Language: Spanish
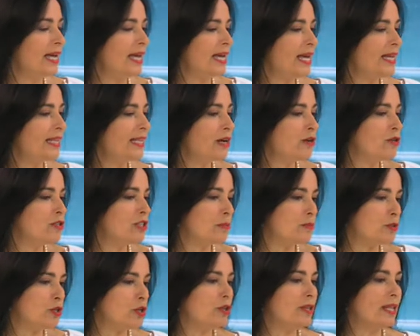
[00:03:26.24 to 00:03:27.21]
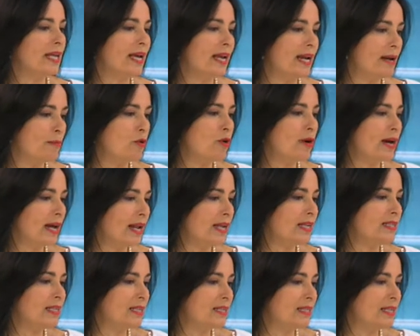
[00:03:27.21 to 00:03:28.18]
esta concepción de que la mujer
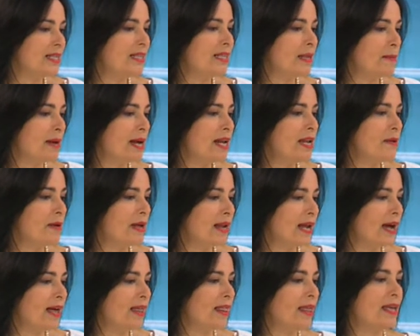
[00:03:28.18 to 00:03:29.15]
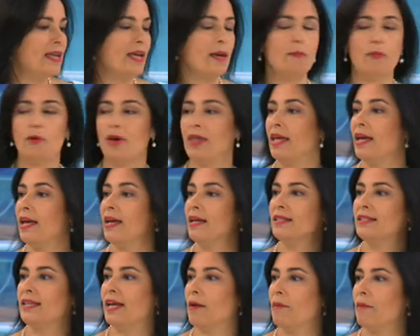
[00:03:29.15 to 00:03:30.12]
se siente más liberada y que puede
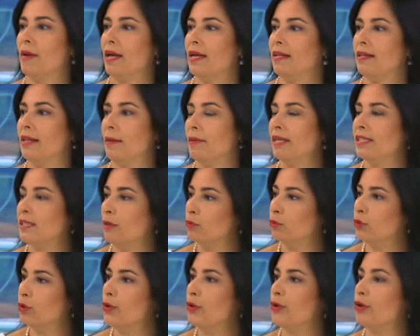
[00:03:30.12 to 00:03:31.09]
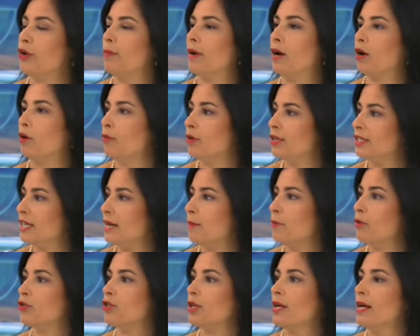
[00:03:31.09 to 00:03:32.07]
ser este, más autónoma, como
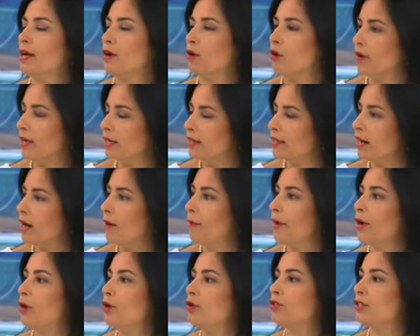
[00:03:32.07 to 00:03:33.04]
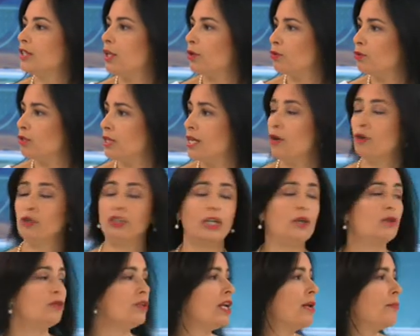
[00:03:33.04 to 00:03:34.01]
decíamos, conquistar al varón, seducirlo, ya
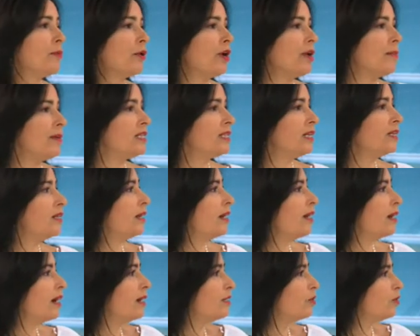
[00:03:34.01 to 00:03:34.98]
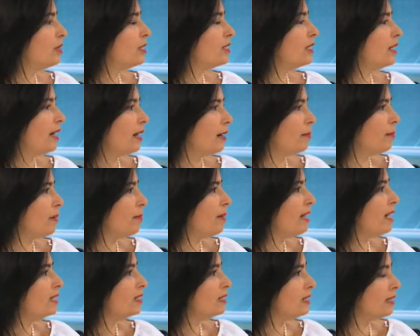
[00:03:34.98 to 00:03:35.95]
no tiene problemas en tener relaciones en la
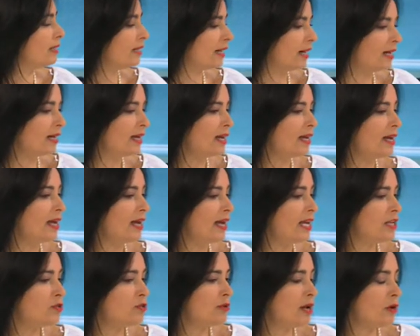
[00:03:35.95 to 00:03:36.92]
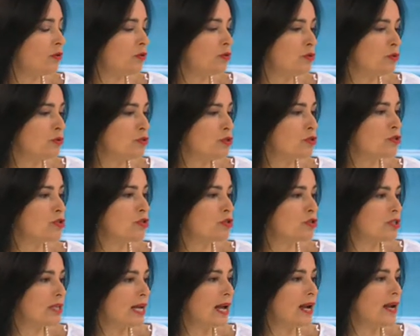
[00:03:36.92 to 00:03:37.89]
primera cita, es una construcción
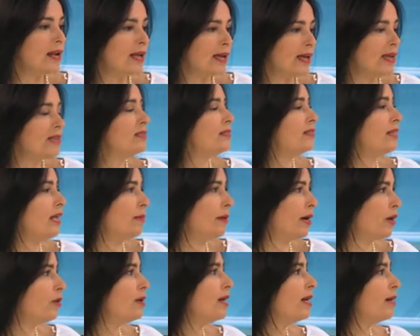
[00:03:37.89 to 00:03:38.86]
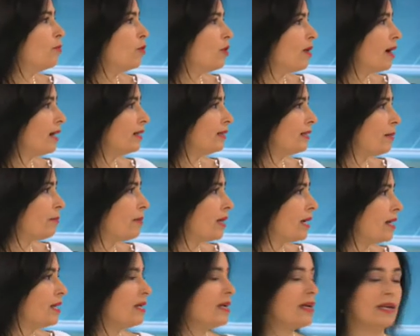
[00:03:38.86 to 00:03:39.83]
social que es del varón y la mujer
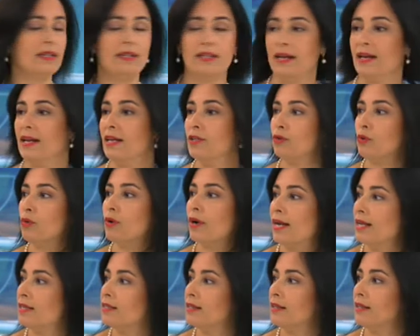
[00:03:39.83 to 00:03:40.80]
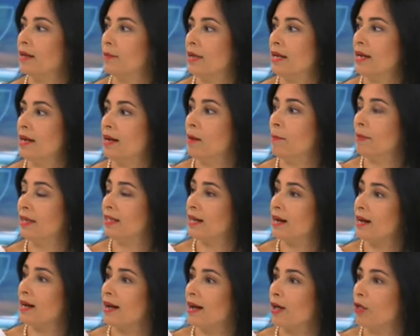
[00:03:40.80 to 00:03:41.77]
también y que tiene sus raíces también en el
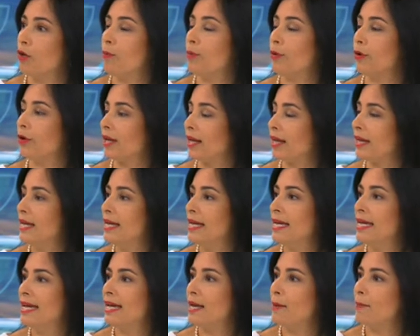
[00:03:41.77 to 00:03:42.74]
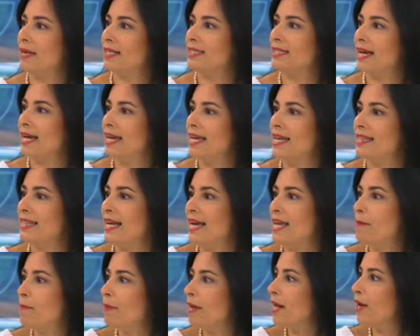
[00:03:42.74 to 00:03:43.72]
patriarcado porque, ¿qué pasa? Esta
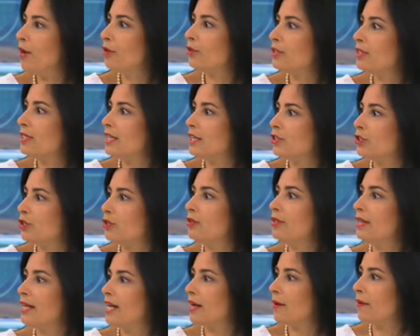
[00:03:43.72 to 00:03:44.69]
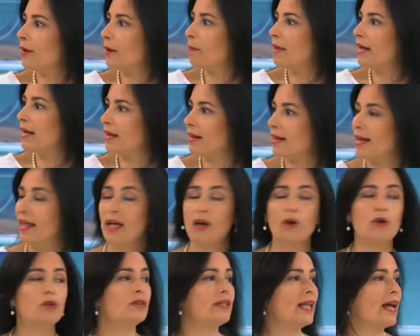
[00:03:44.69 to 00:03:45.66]
hipererotización tiene que ver más que nada
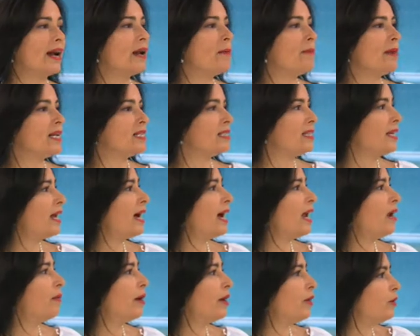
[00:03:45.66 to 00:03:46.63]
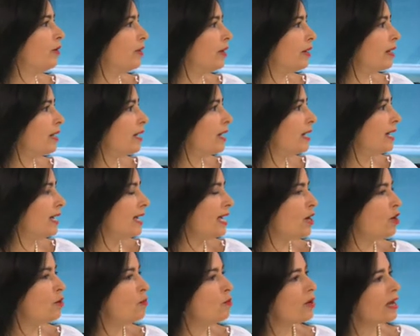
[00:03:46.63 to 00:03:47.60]
con darle placer al varón. Es
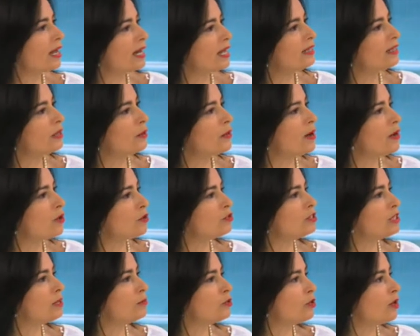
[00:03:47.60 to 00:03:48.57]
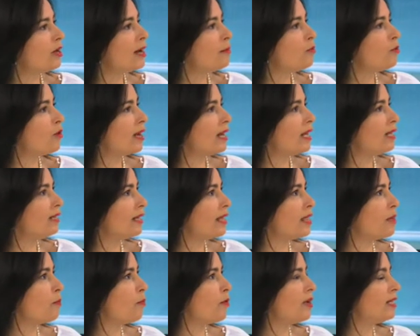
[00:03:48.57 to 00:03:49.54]
como que en esta nueva concepción la mujer está
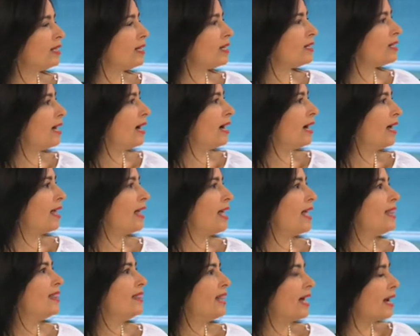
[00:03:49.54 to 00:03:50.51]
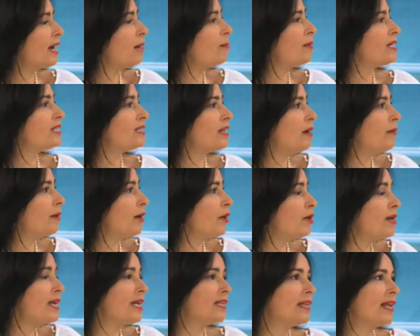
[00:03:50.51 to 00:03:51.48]
dispuesta a darle placer al
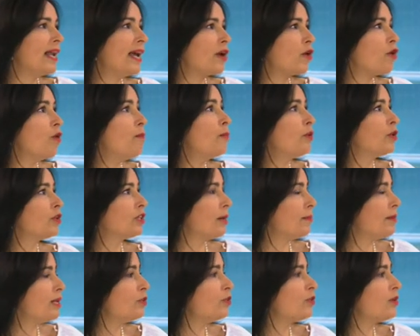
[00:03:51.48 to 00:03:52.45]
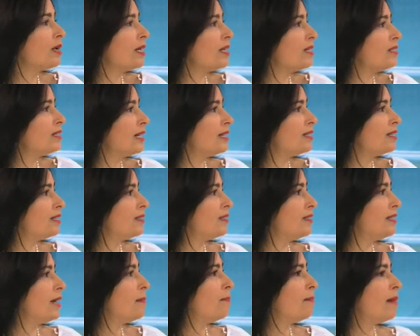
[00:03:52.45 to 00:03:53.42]
varón y a tener comportamientos que quizás
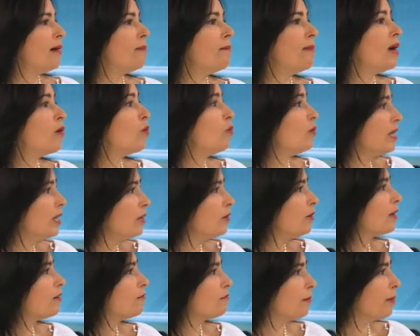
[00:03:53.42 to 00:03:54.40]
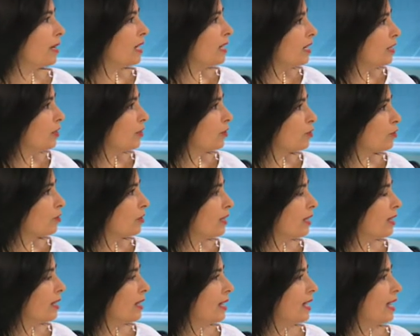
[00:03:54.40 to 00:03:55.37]
sean más masculinos que femeninos.
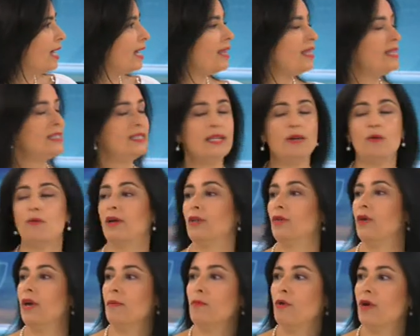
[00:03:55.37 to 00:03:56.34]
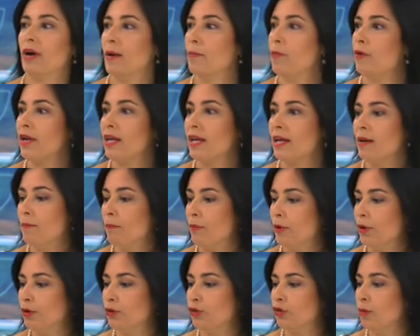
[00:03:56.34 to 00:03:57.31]
Es decir, cuando la mujer, por
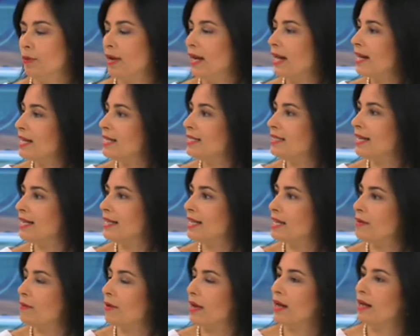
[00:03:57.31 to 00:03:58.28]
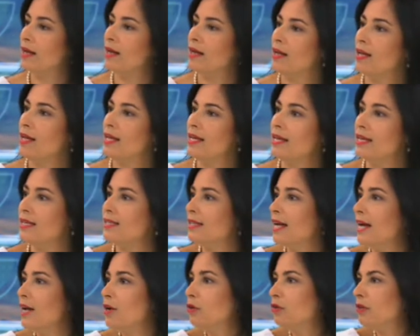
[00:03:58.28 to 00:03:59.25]
ejemplo, toma la iniciativa y
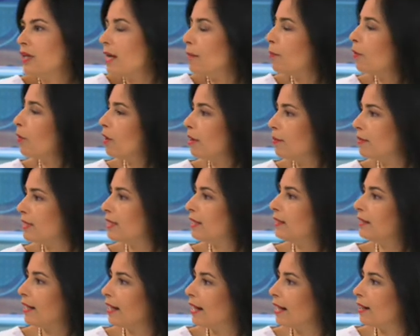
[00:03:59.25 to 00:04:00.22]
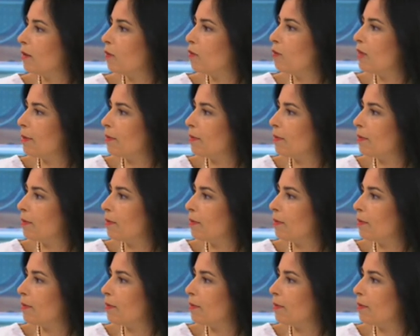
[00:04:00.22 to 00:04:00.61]
quizás no tenga problemas en tener una